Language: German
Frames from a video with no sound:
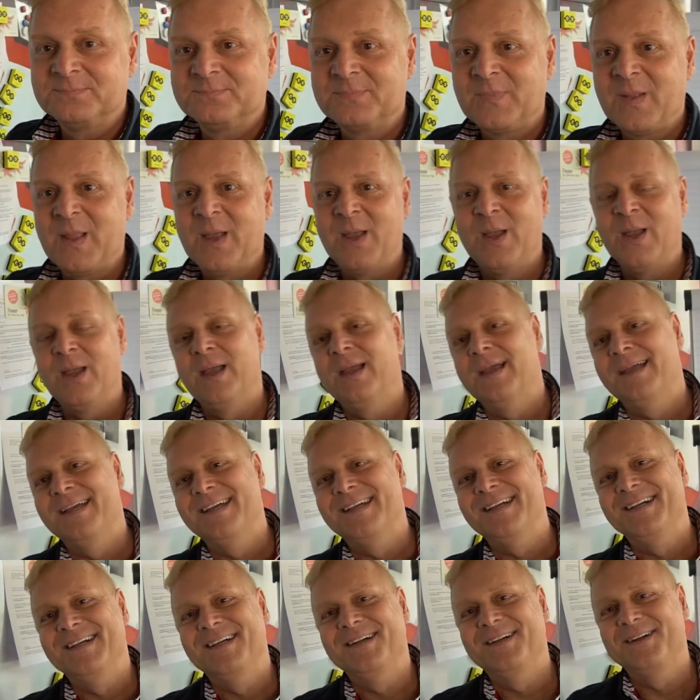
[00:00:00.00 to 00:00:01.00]
Die Adresse.
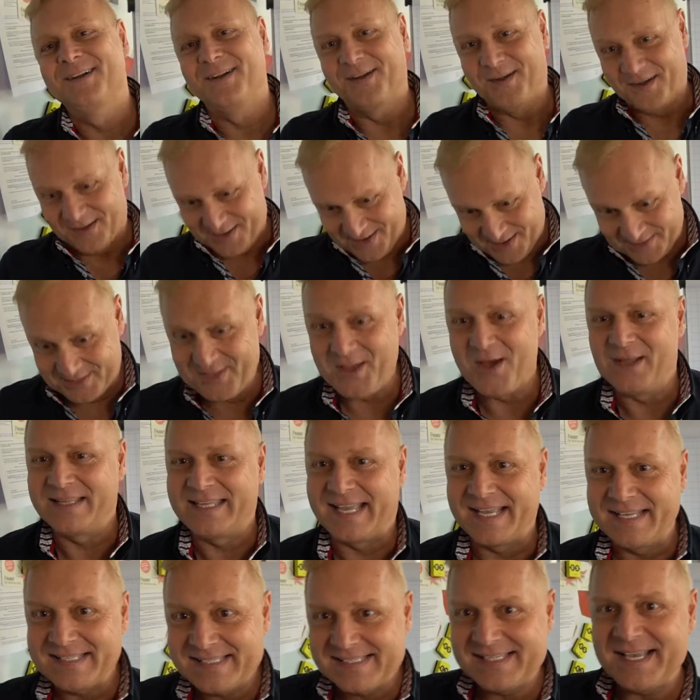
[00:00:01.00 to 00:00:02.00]
Die
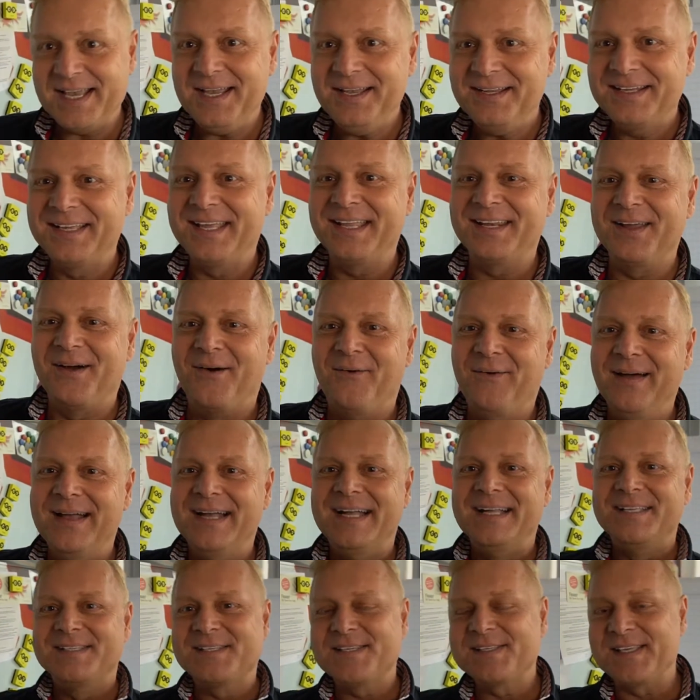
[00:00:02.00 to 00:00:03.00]
Adresse, genau.
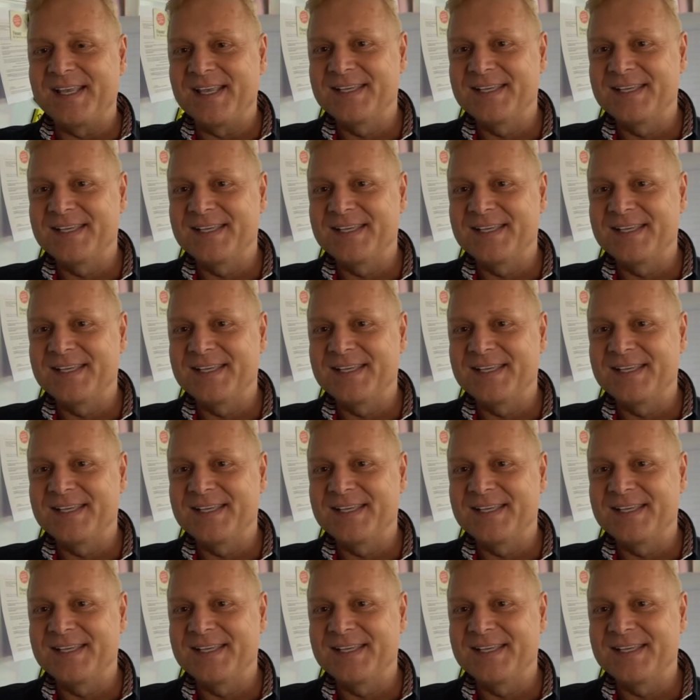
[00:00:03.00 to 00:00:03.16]
Wie das ist das gut,